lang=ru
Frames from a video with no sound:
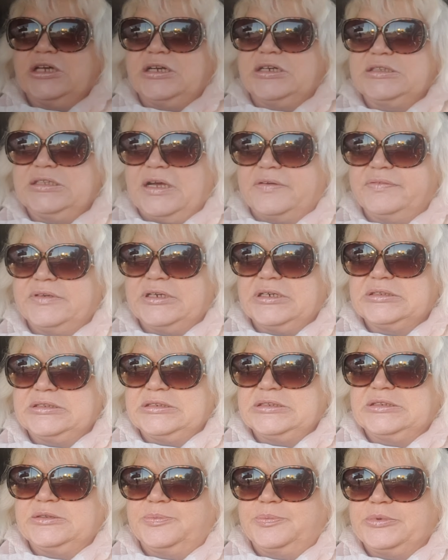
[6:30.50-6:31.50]
а когда вы
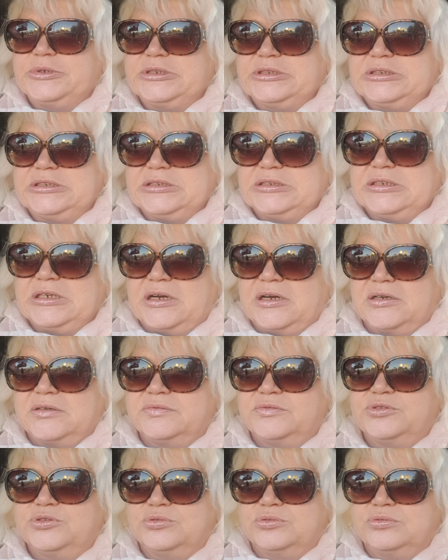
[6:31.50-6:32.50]
хотите прийти? Я
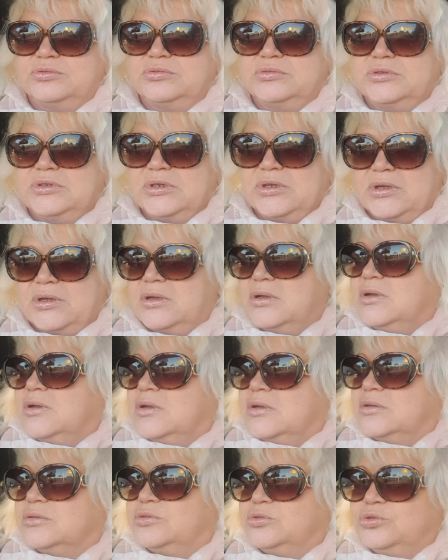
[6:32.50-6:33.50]
говорю,
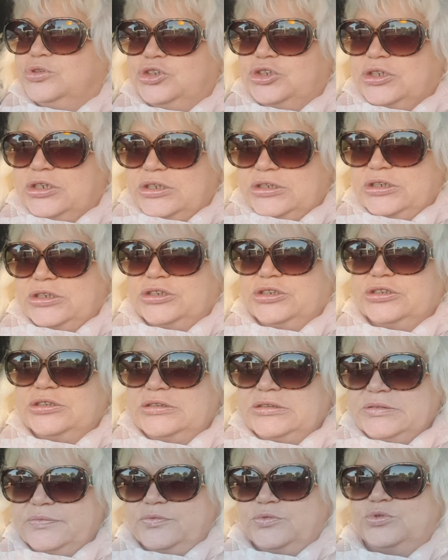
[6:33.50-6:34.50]
лучше, конечно,
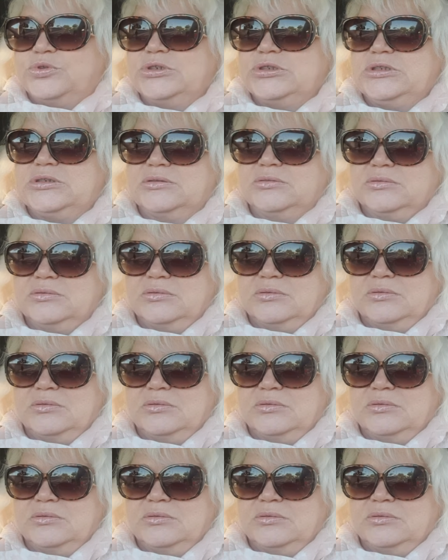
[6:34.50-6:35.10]
сегодня.